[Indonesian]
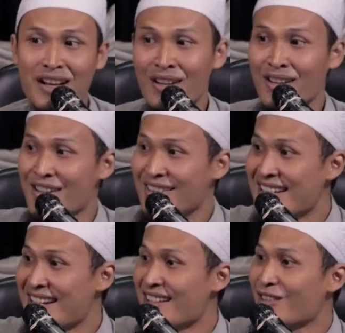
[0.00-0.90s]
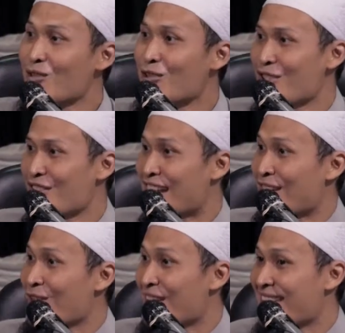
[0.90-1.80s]
Allah tidak turun
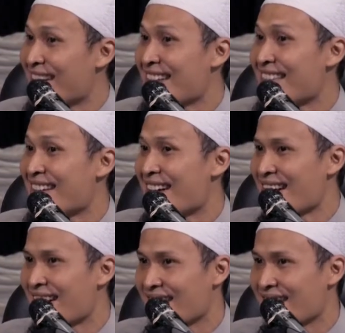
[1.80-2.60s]
yaitu ketika tidak